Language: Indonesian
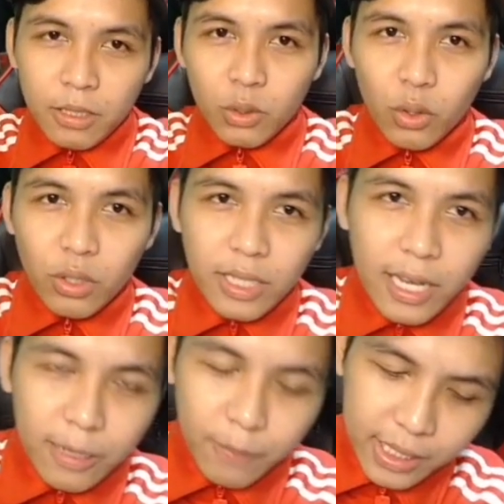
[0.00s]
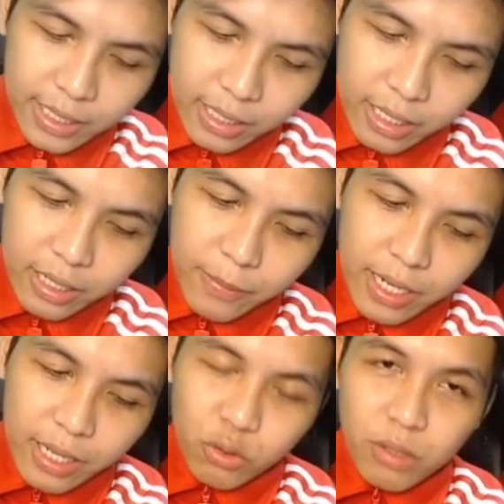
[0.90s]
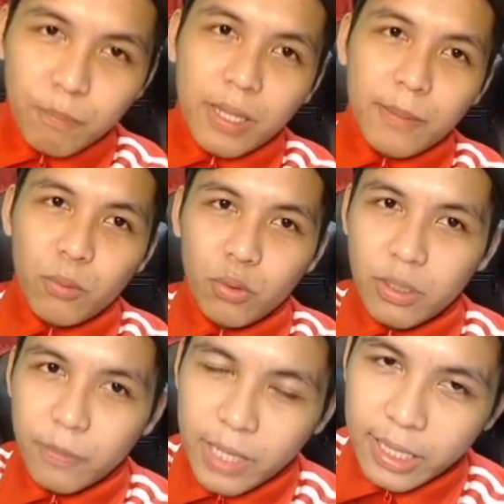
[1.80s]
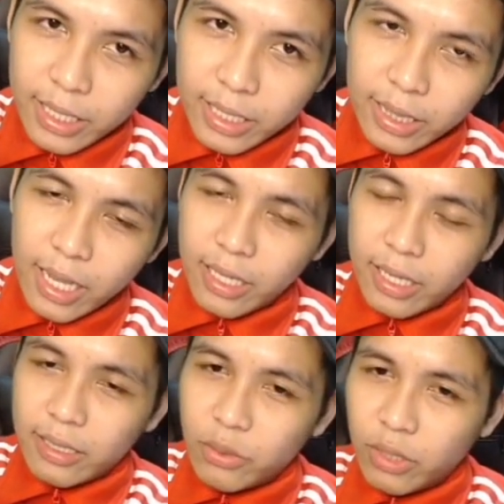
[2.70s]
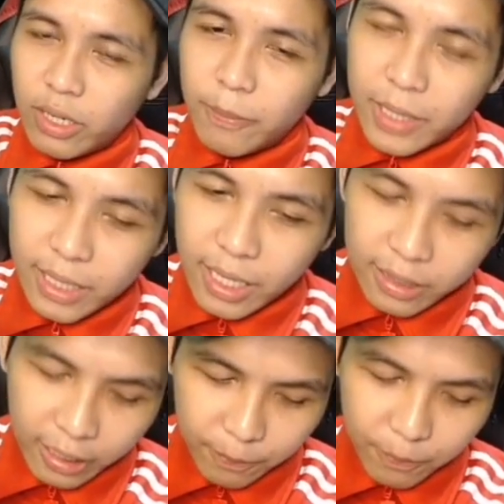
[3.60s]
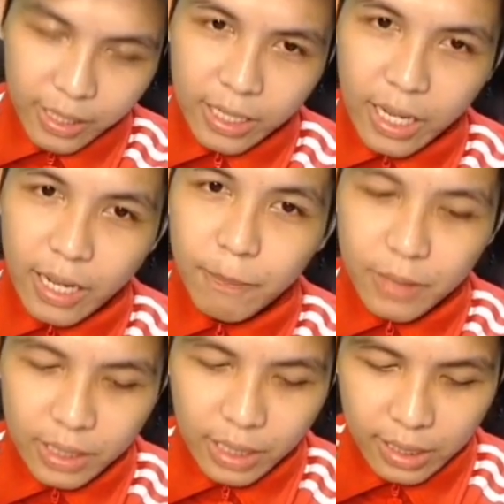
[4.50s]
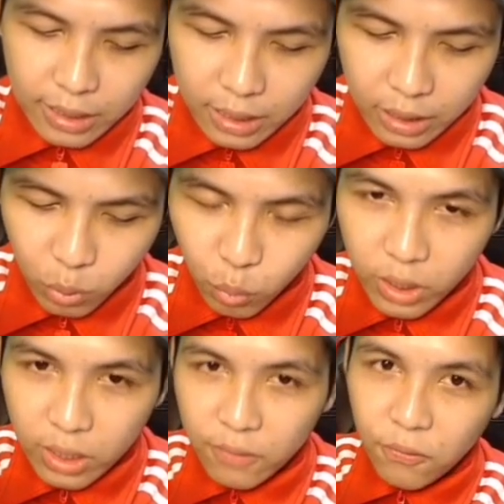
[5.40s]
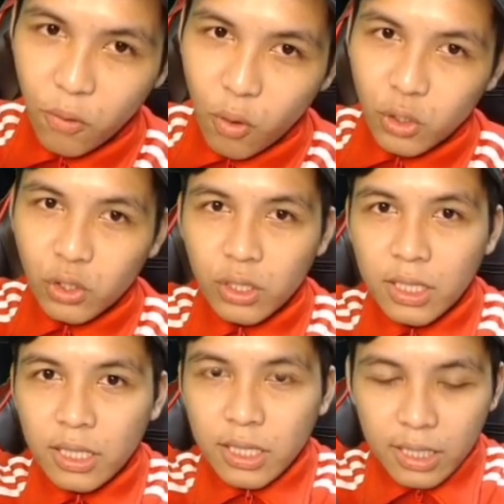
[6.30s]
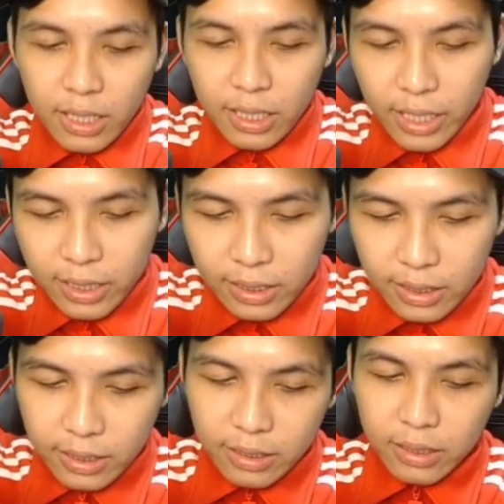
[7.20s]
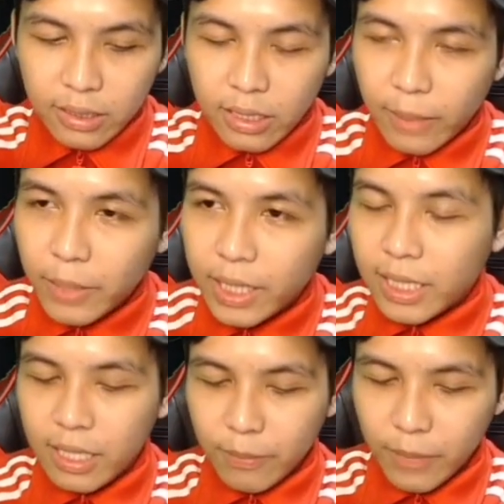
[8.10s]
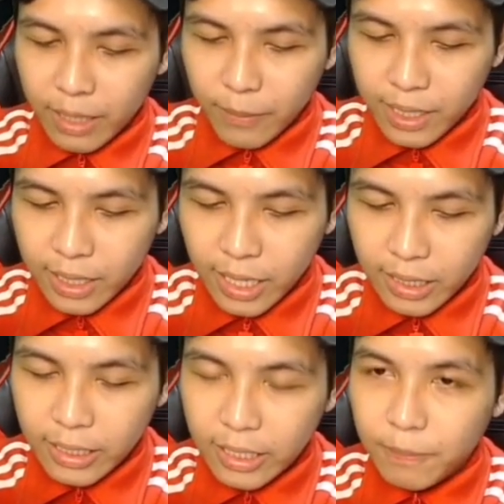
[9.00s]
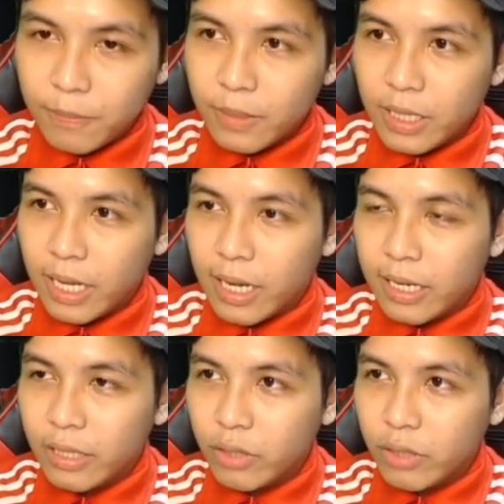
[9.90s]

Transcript: So, sekarang bagi saya 549 ringgit lah yang saya sudah dapatkan daripada aplikasi QuickFox. Next, Ramai yang tanya bagaimana nak redeem dan ada